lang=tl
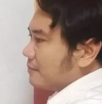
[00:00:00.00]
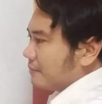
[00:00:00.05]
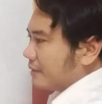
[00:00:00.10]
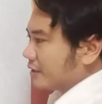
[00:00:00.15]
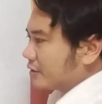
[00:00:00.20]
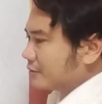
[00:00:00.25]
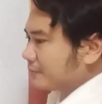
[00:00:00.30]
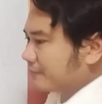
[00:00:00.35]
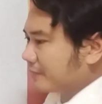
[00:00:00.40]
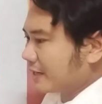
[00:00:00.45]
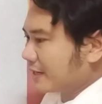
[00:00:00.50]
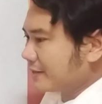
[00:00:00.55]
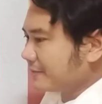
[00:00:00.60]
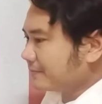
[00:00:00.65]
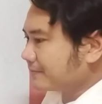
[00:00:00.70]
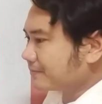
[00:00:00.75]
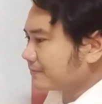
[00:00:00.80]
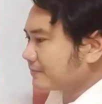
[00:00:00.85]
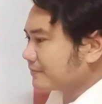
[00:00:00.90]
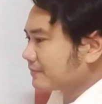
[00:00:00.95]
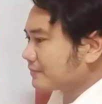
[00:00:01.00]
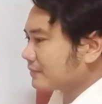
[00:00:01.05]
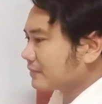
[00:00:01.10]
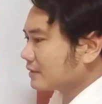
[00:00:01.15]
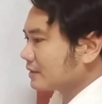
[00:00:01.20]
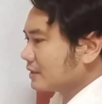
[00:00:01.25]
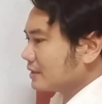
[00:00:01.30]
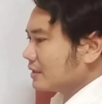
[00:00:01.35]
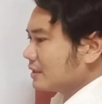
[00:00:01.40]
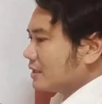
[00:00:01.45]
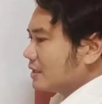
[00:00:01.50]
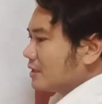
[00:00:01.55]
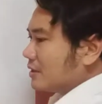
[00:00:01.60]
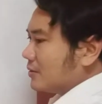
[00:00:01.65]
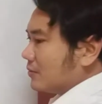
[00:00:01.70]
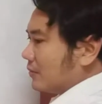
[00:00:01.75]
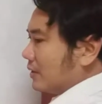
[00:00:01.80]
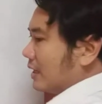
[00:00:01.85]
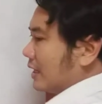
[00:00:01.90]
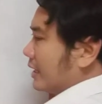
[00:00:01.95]
Meron ba?
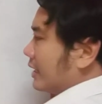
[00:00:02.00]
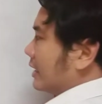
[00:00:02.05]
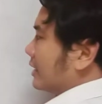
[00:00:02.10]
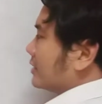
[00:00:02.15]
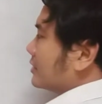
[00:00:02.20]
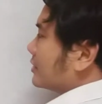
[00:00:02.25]
Wala na.